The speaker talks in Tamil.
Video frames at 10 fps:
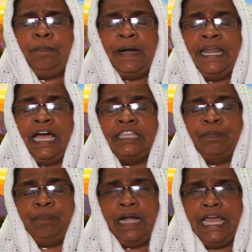கீழ்படியாத
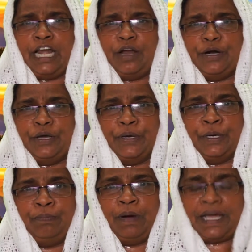பிள்ளைகளோடு ஒரு
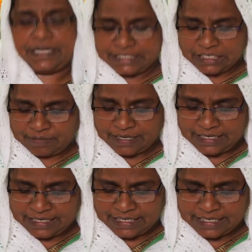பாரச்சிலுவை
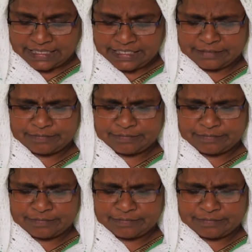இருக்கிறது